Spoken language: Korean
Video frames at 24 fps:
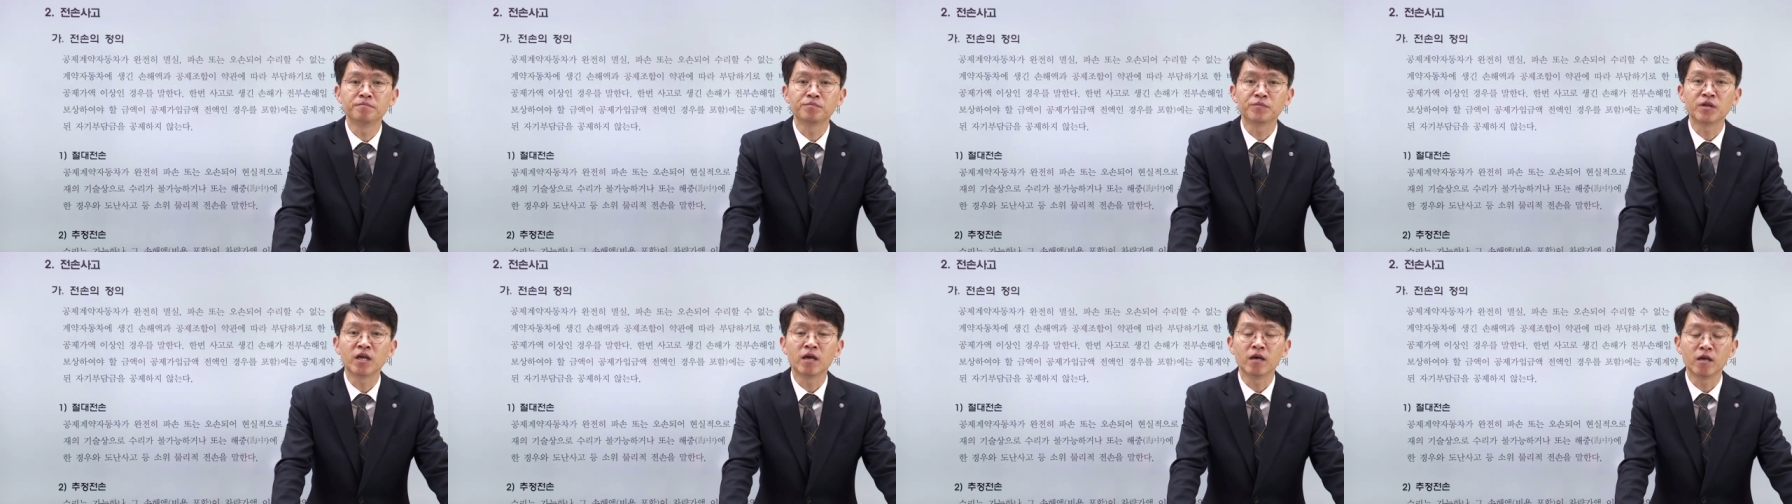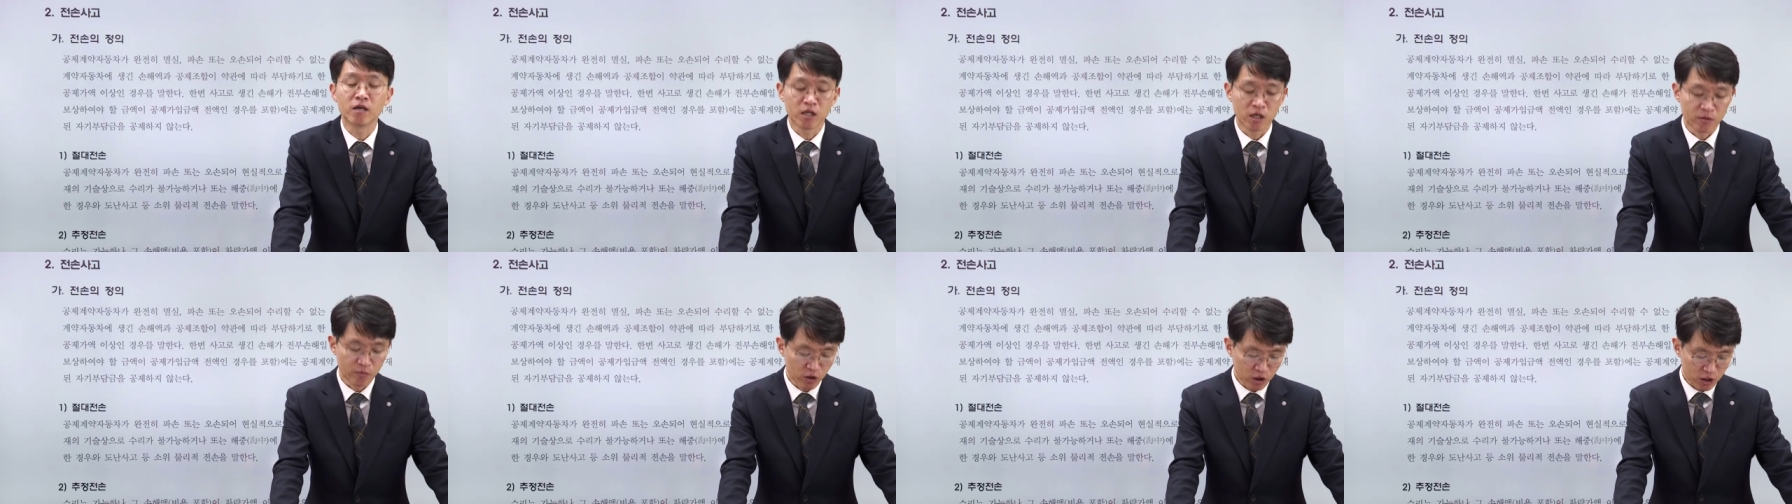네,
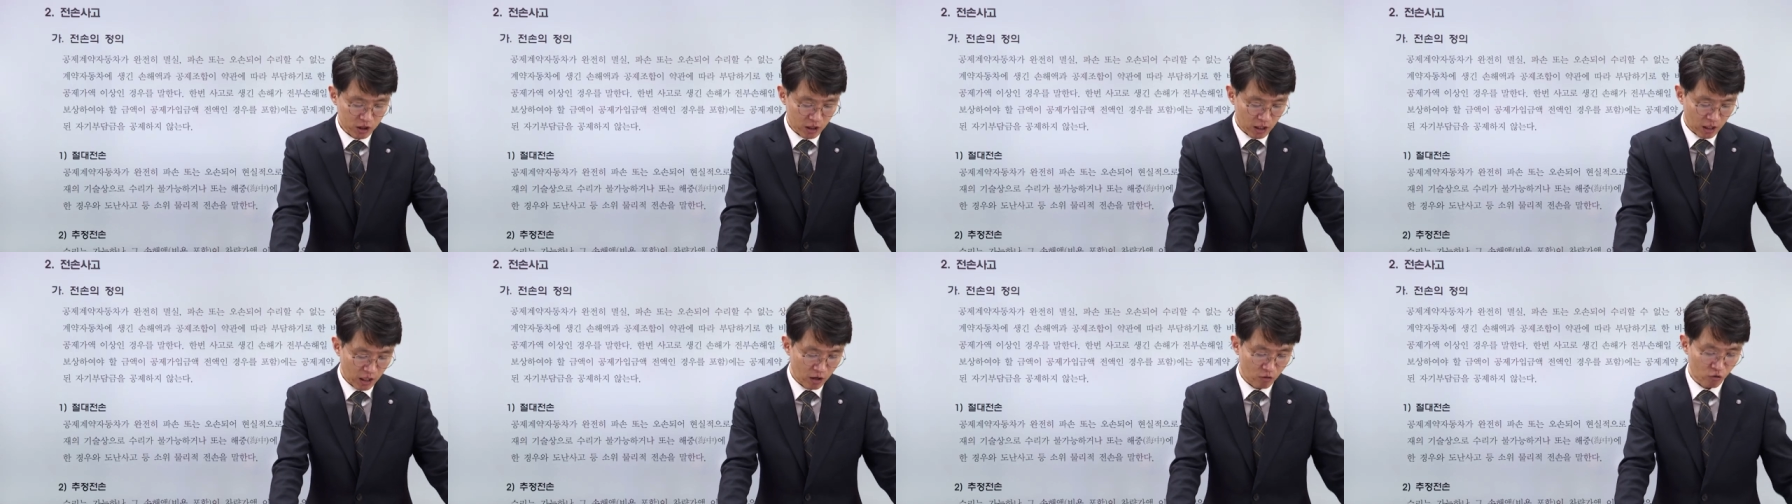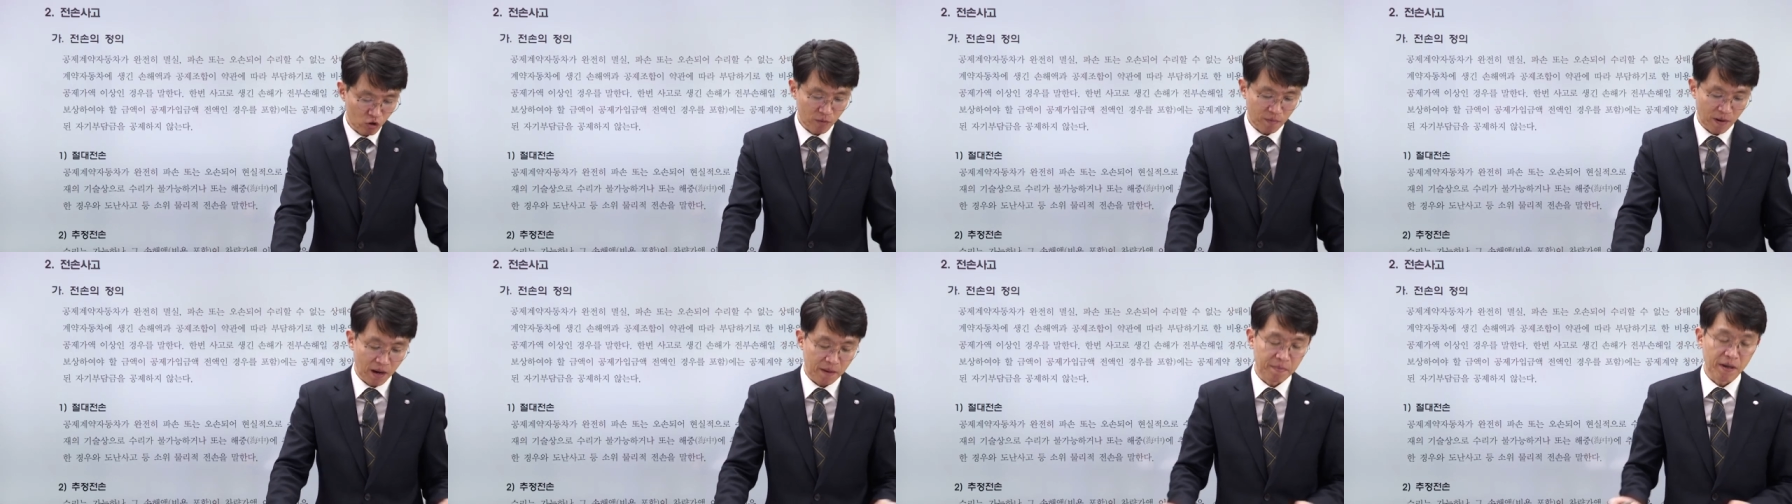이번 시간에
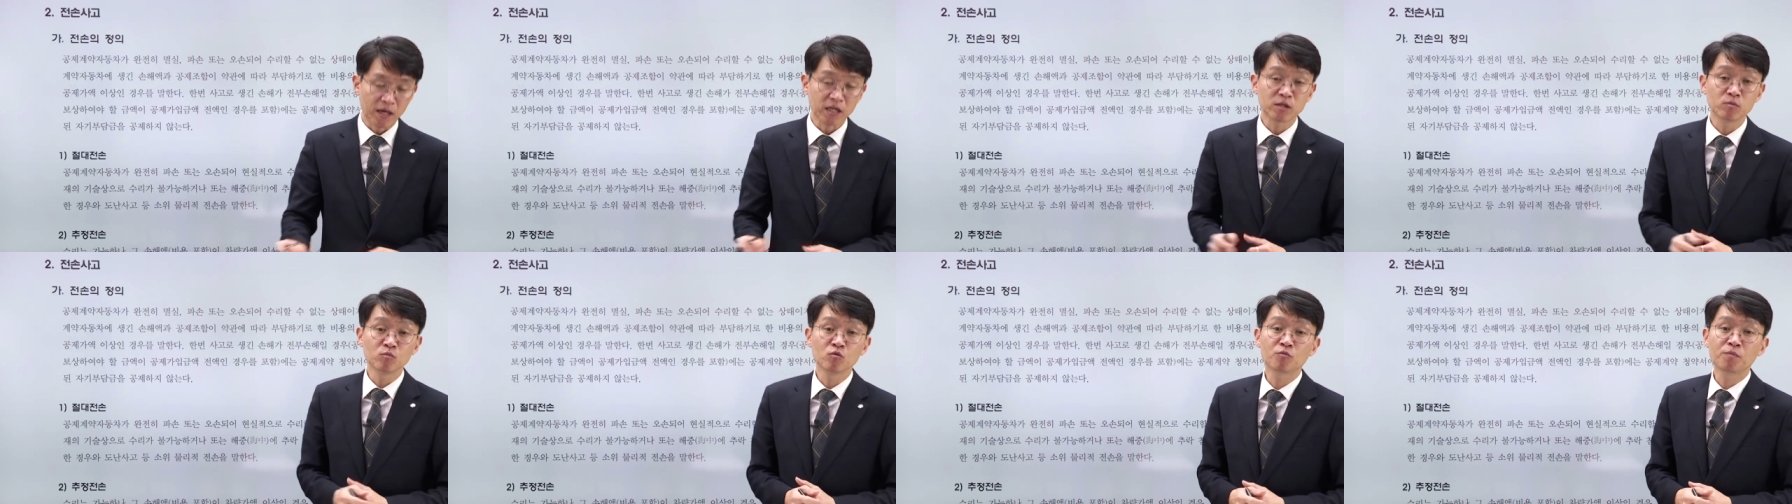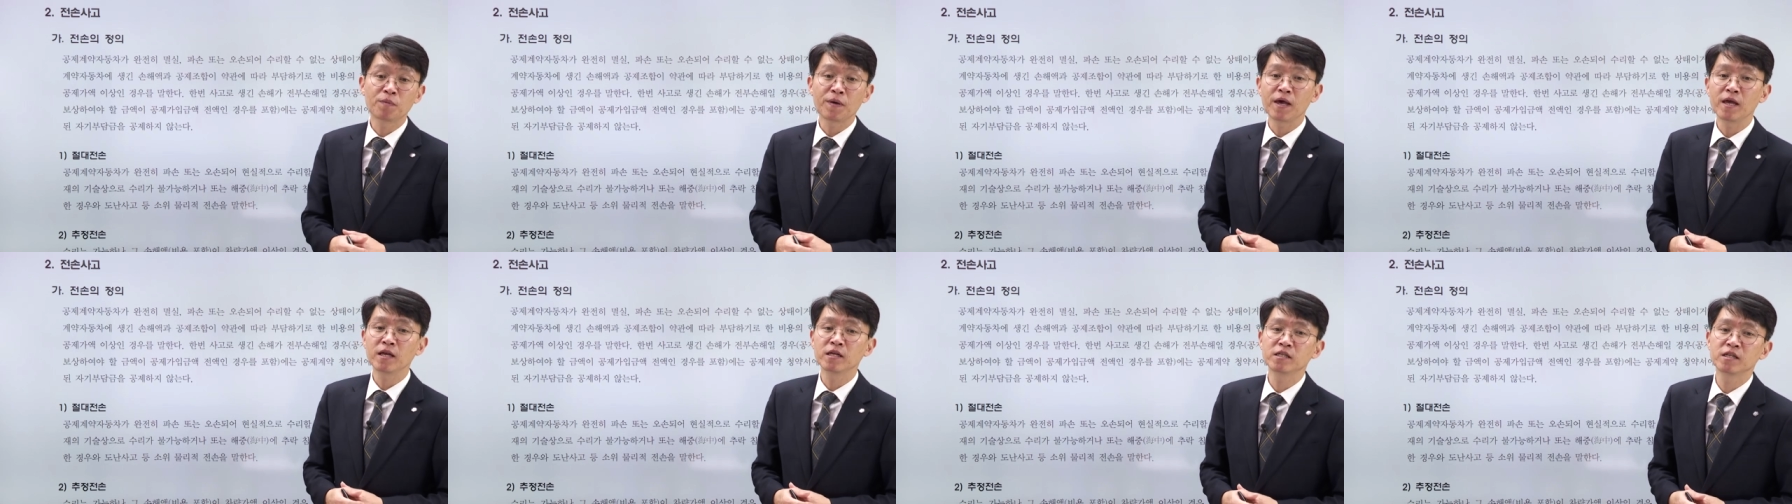우리
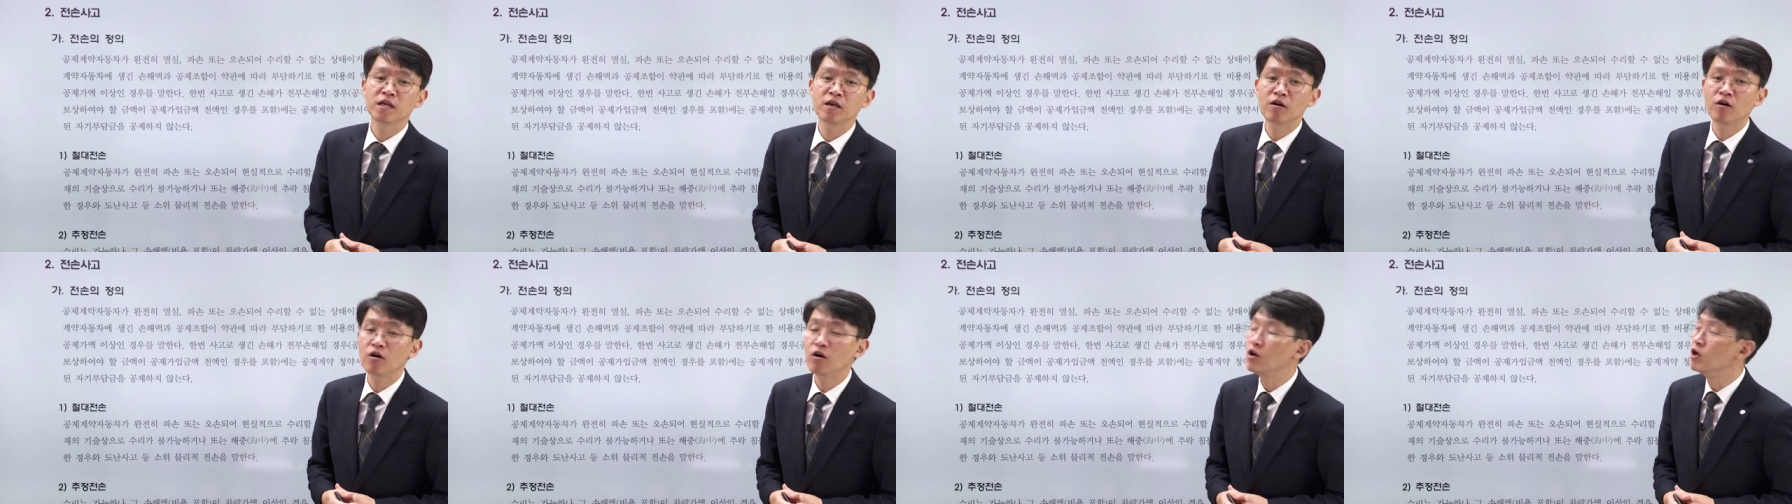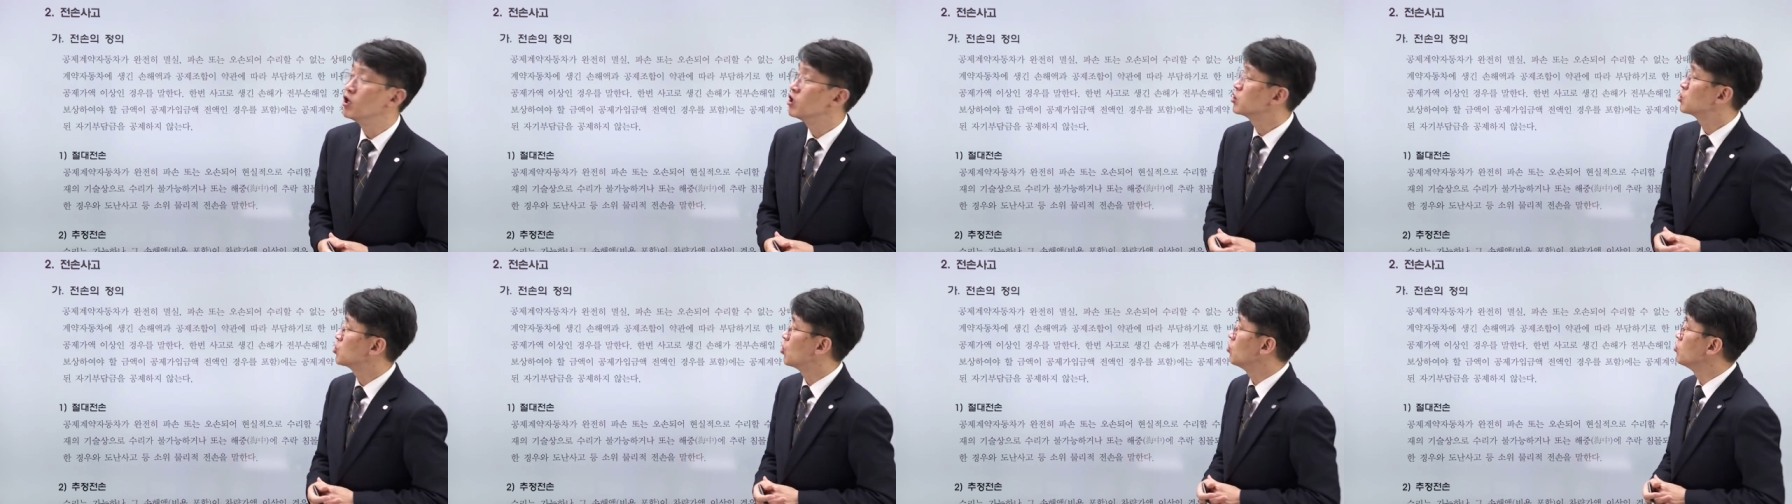186페이지에요.
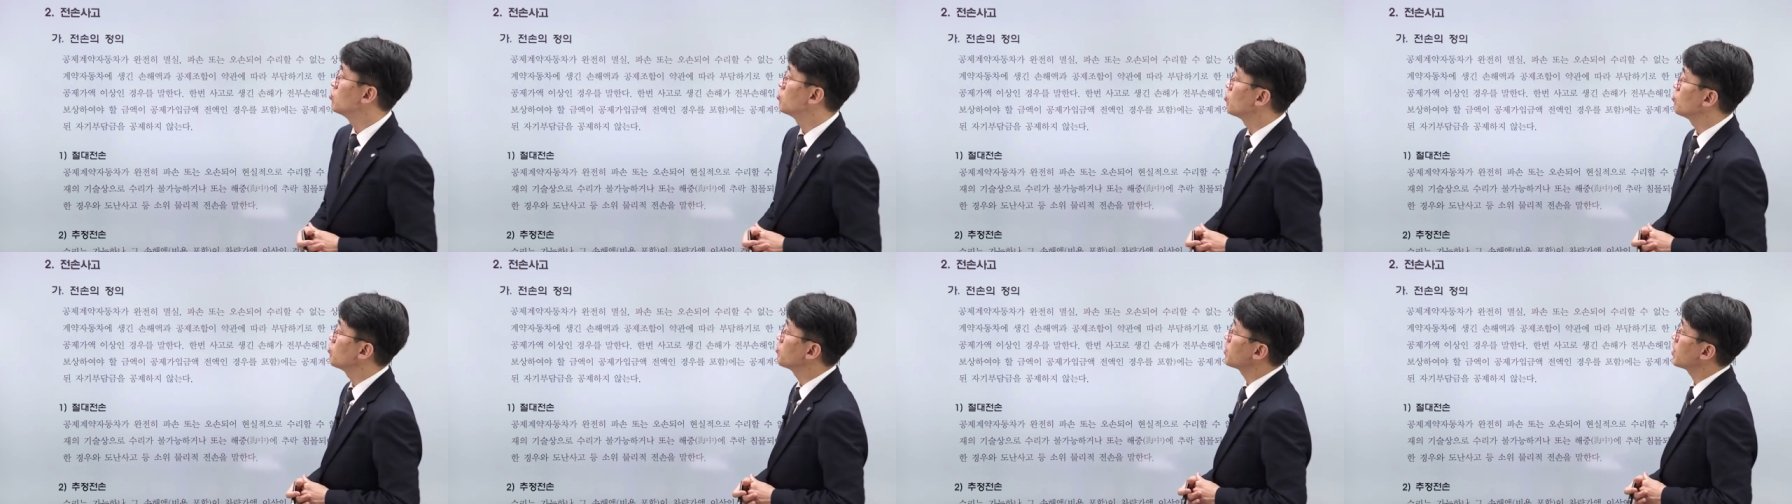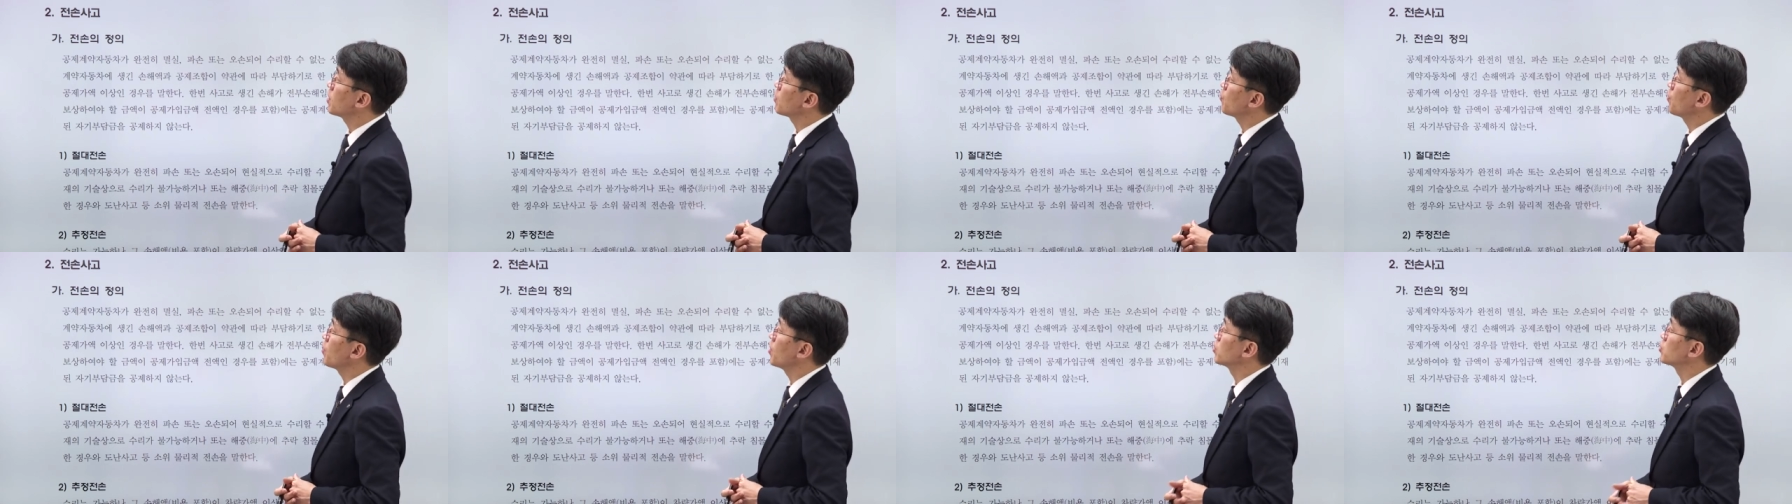
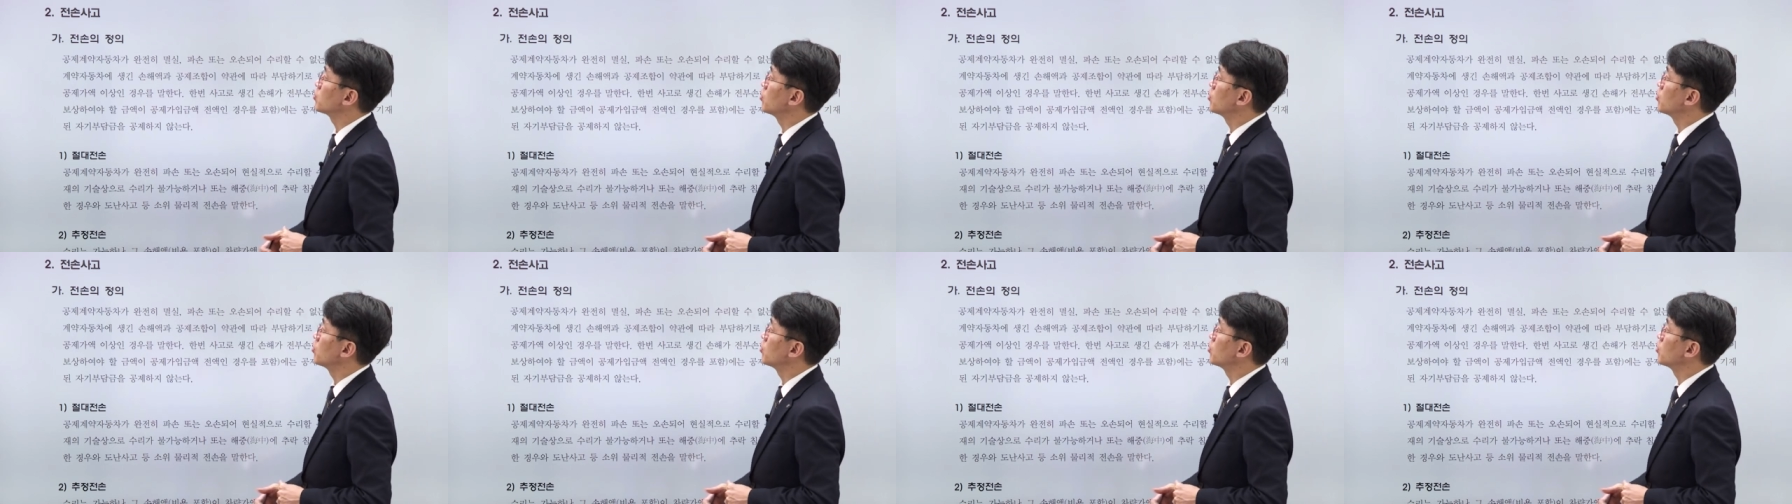전손사고예요.